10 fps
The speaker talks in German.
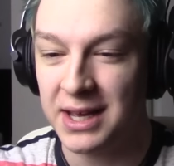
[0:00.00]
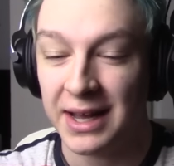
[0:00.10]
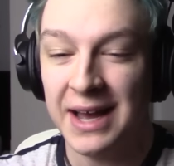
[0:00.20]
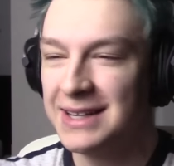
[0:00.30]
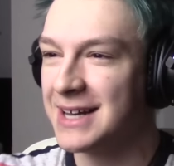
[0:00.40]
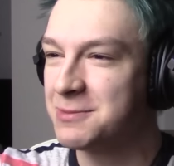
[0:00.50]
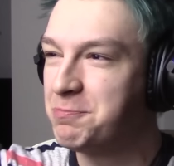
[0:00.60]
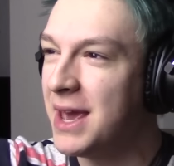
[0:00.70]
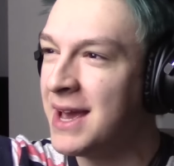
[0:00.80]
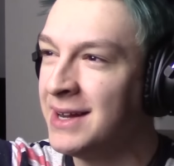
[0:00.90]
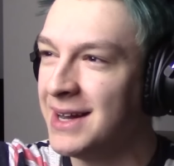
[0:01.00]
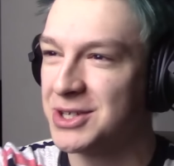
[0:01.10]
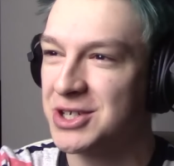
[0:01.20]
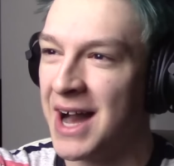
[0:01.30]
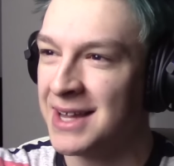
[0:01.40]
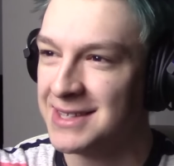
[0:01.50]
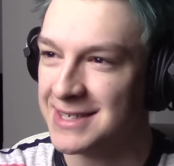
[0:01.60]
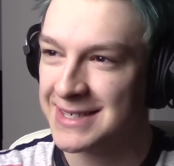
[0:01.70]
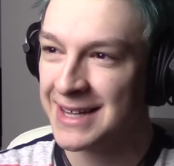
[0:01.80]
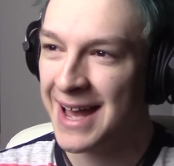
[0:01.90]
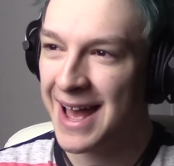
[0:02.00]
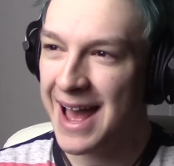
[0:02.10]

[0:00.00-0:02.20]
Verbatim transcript: Peak, das Pieken des Schattens.